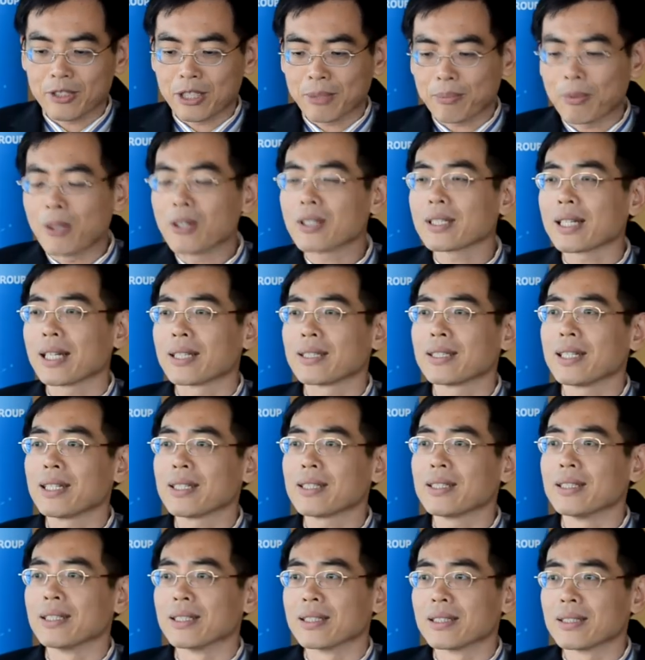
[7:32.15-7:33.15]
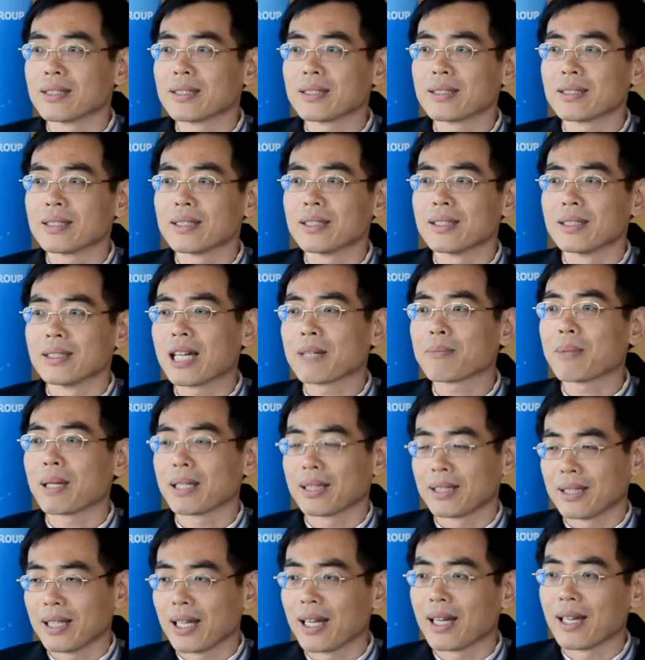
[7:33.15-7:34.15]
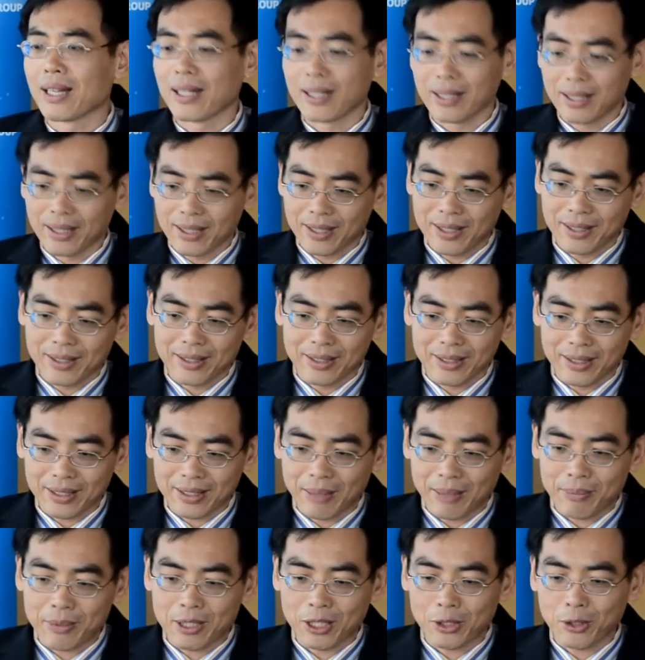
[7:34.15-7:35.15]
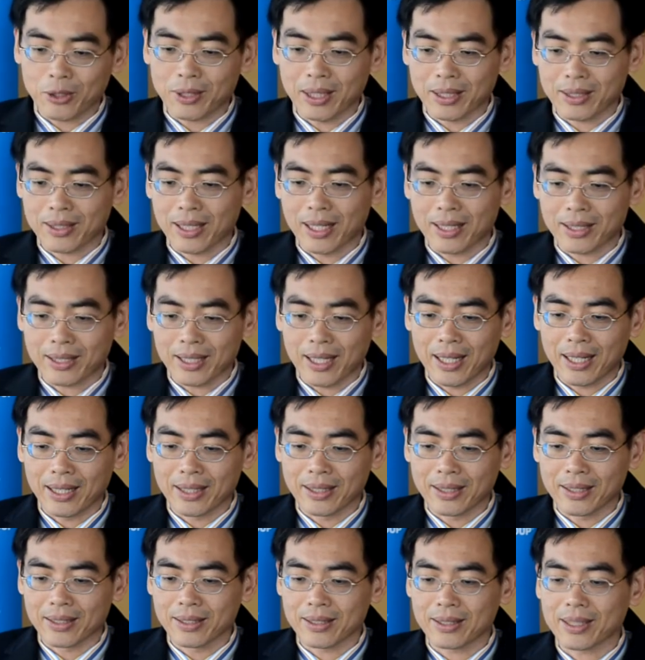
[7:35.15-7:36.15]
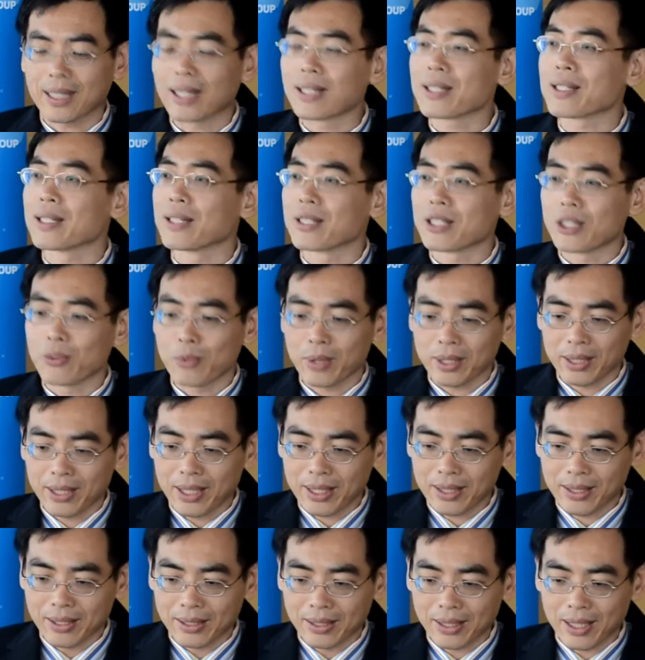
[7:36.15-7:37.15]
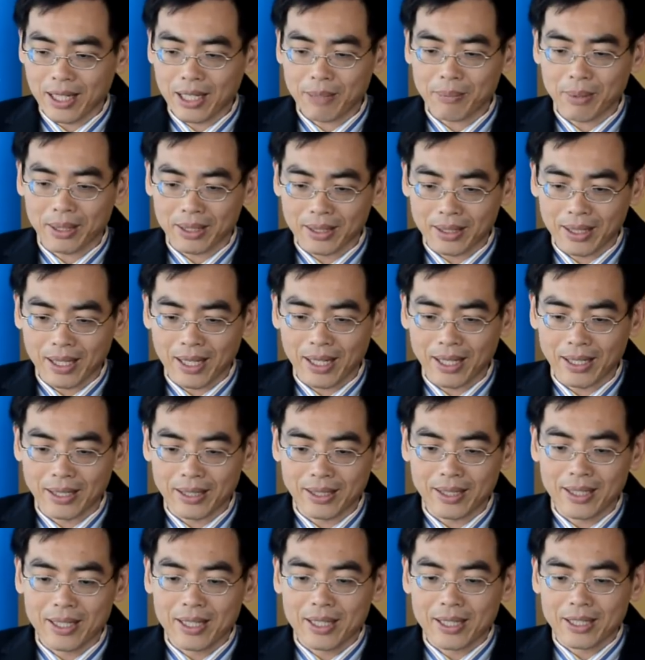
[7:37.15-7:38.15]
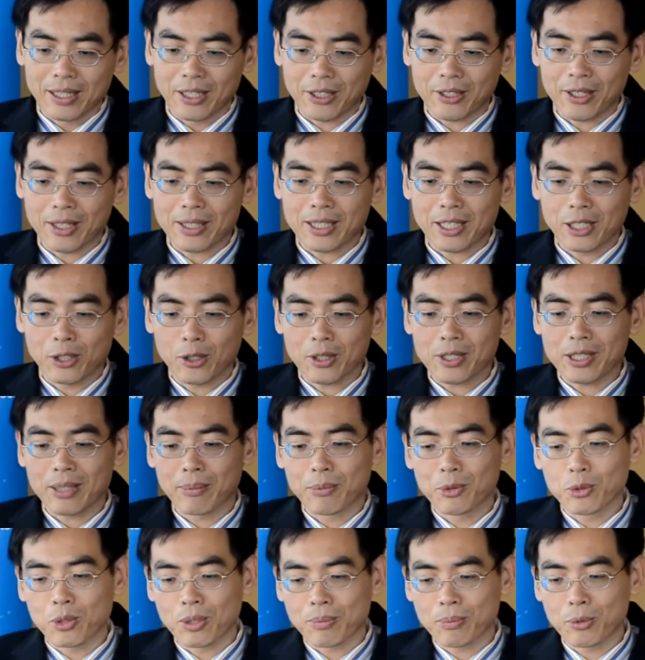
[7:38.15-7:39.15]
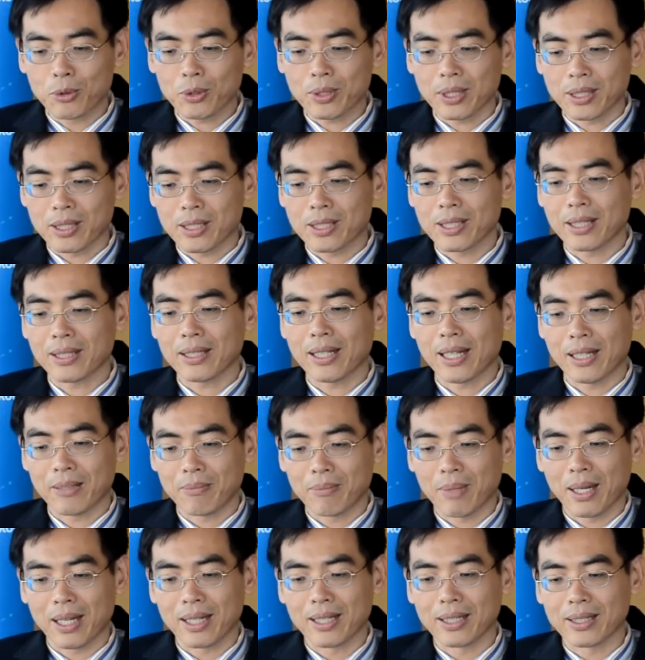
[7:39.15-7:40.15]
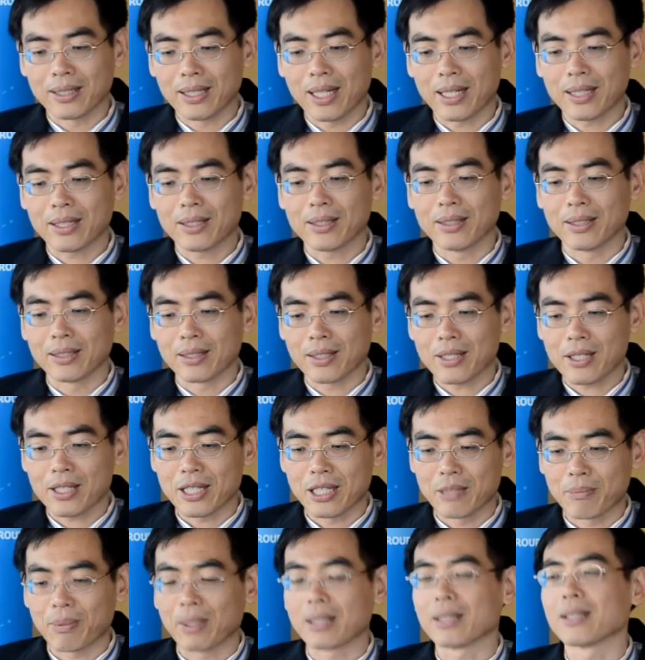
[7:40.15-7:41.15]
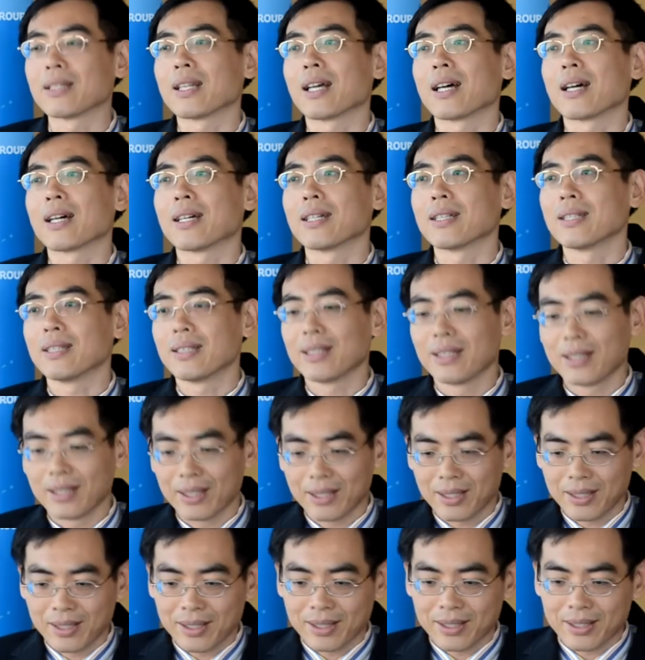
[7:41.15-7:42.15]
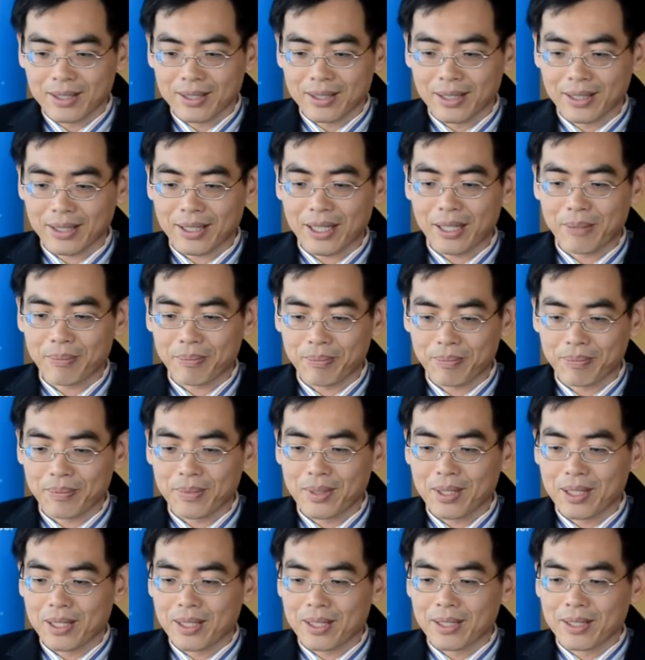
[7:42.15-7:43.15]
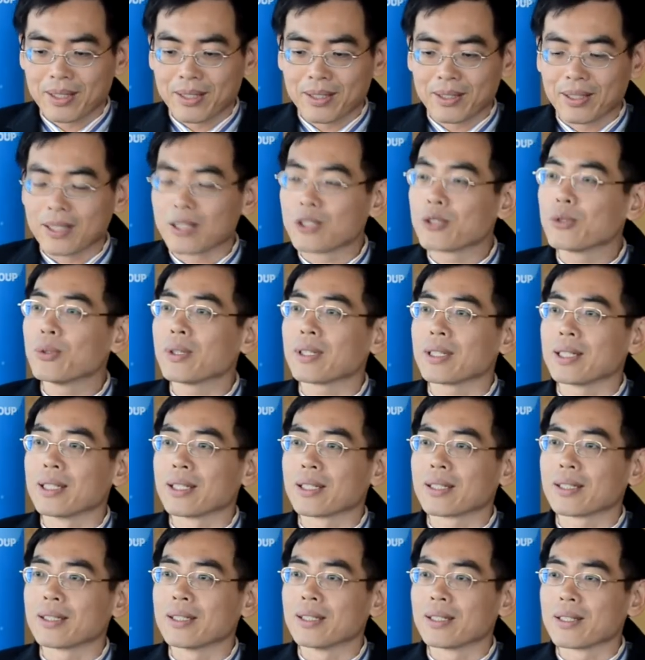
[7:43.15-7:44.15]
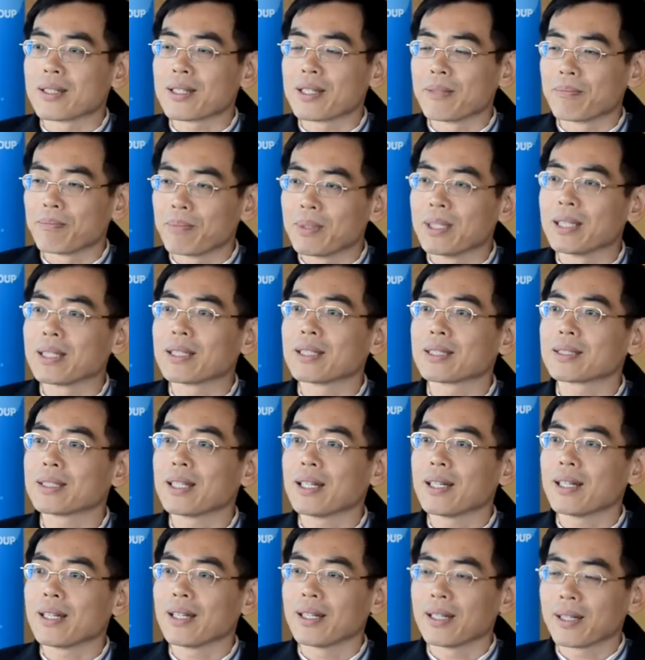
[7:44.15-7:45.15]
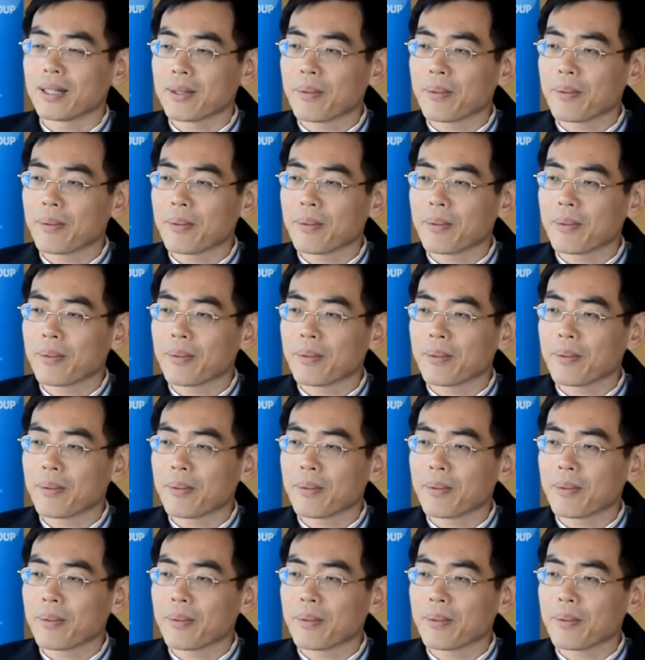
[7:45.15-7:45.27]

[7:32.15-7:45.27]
เราจะป้องกันได้ถึง 5,000 ลายนะครับ จะลดอัตราการการเสียชีวิตได้ถึง 5,000 ลาย แล้วก็จะลดจำนวนผู้ติดเชื้อรายใหม่ได้ถึง 4,000 ลายนะครับ ในช่วงอีก 10 ปีข้างหน้